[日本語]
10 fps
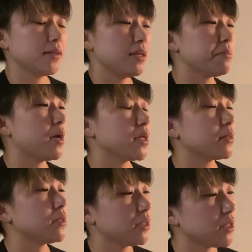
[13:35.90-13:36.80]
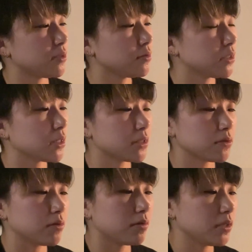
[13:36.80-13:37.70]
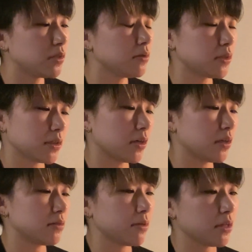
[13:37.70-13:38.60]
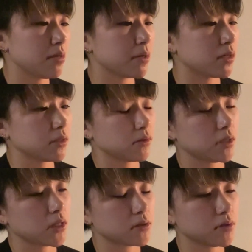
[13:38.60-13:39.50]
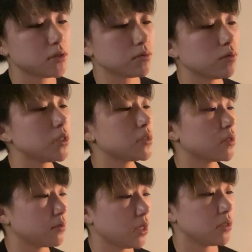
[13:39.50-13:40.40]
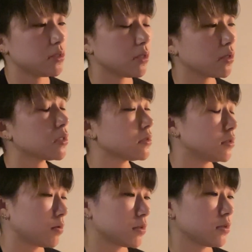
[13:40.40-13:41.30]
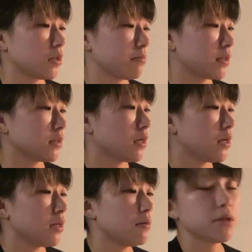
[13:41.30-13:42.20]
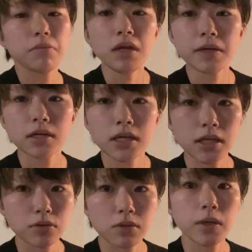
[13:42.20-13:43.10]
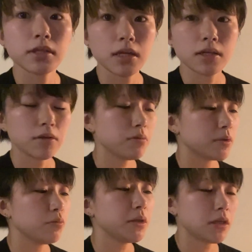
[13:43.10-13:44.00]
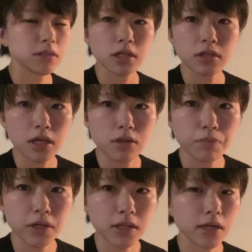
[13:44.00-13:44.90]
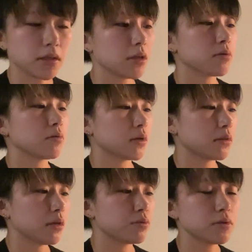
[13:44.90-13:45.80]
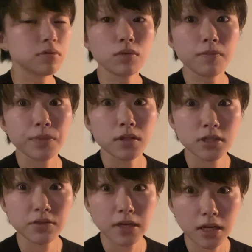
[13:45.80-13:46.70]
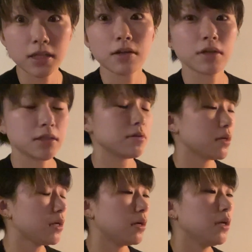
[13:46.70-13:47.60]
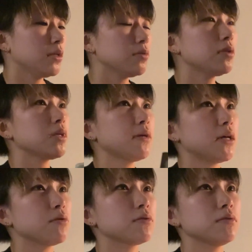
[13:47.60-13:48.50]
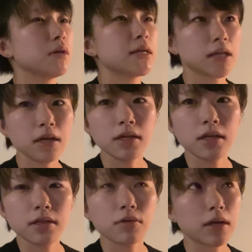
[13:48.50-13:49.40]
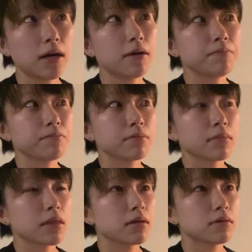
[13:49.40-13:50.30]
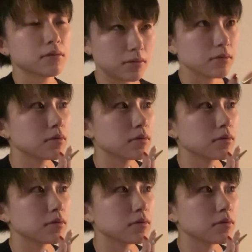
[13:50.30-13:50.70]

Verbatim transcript: 今やってて、11月の20日から始めて、今が12月の25日なので、1ヶ月以上は続いてます。でもね、毎晩書けない時もあって、例えば飲みに行っちゃって、酔っ払って帰ってきた時とかって、普通の字は書けなくなっちゃうから、そういう時は翌朝とか、うん、